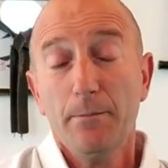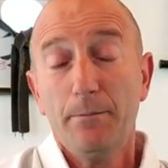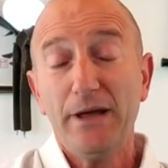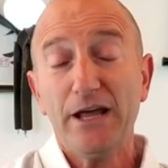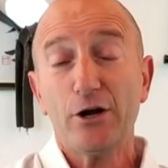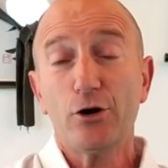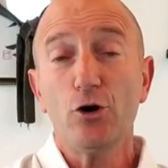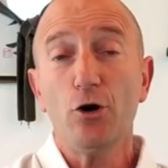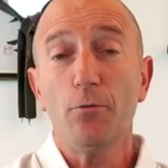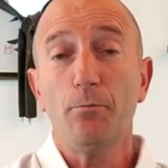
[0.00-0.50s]

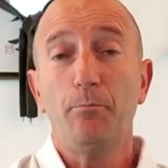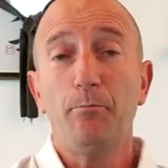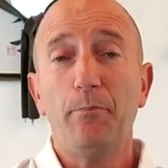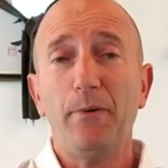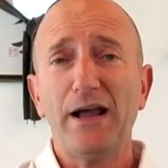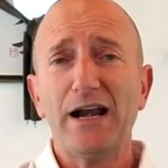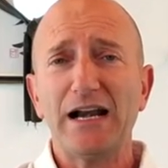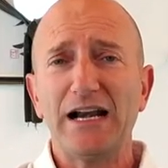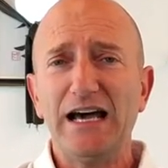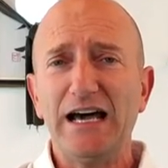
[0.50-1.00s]
Per non
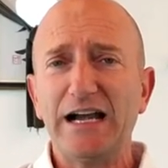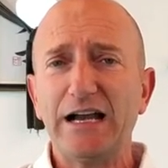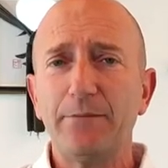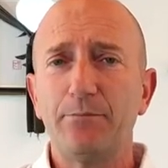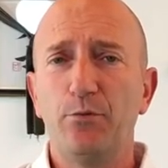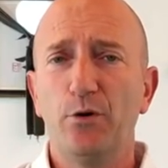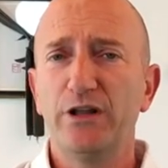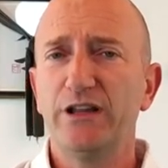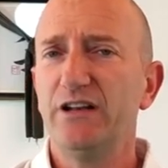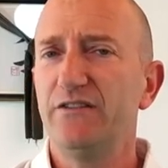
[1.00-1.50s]

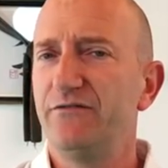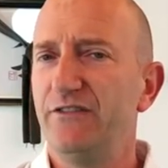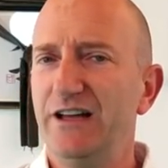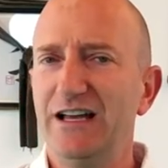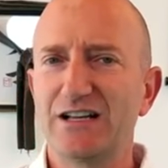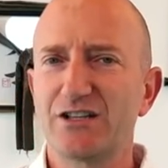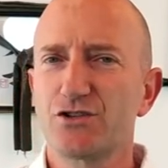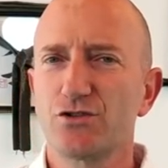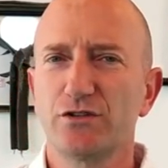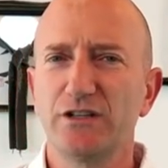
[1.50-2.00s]
parlare poi del
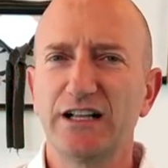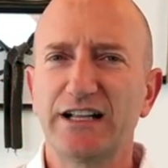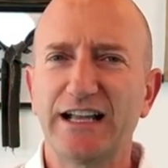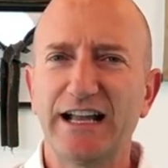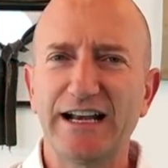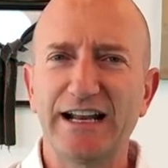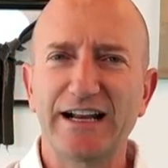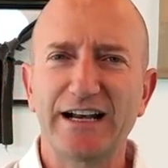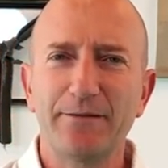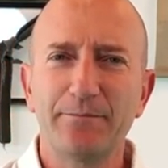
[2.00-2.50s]
verso del
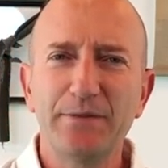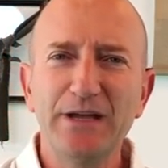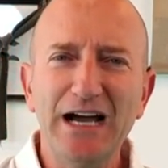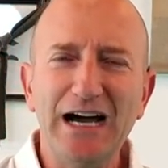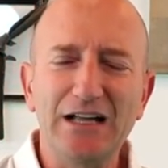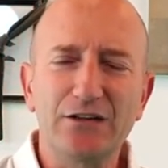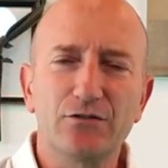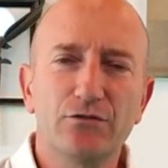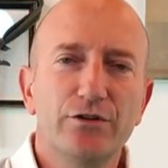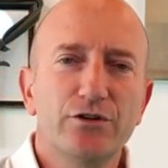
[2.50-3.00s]
cane
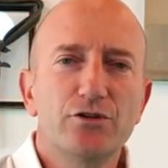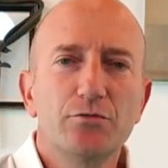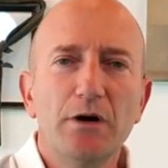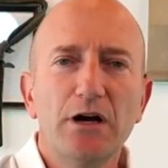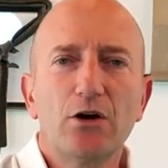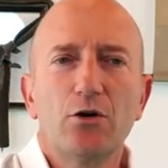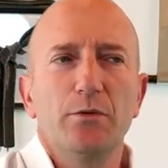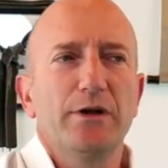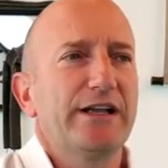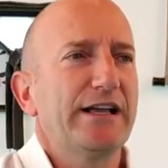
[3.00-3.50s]
arrabbiato, dici
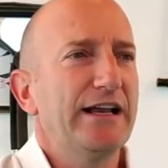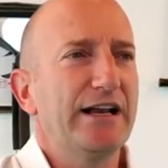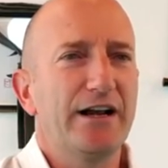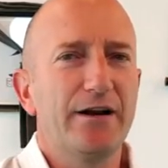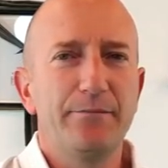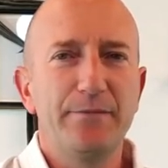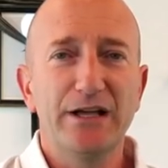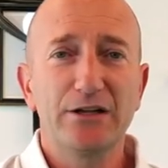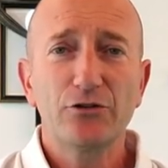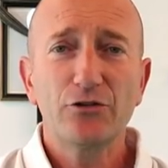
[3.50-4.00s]
ma come il cane
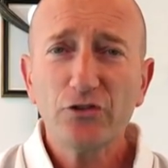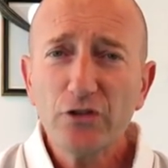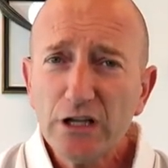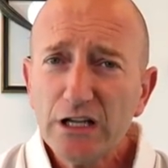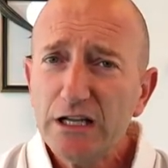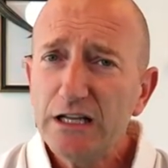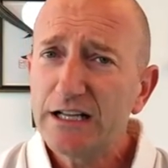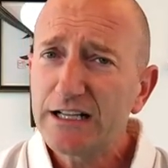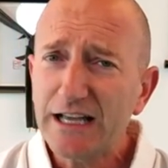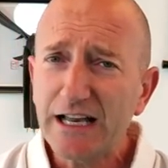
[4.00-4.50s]
arrabbiato?
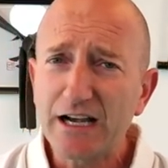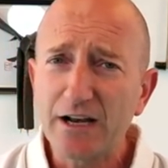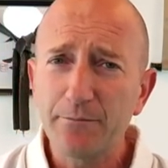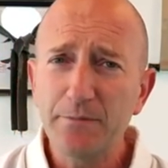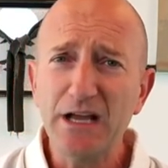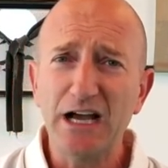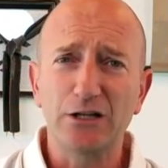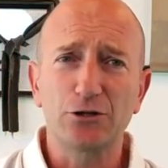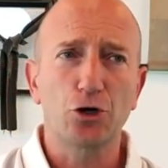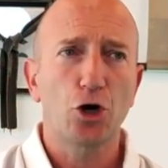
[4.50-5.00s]
Sì, il cane
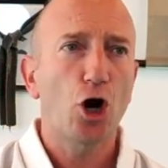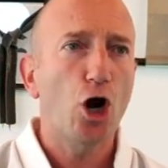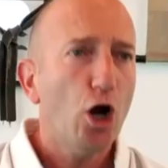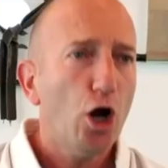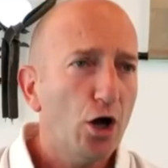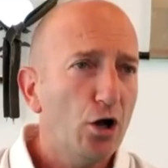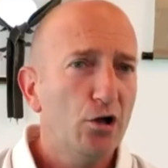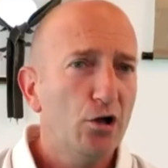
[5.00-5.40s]
arrabbiato.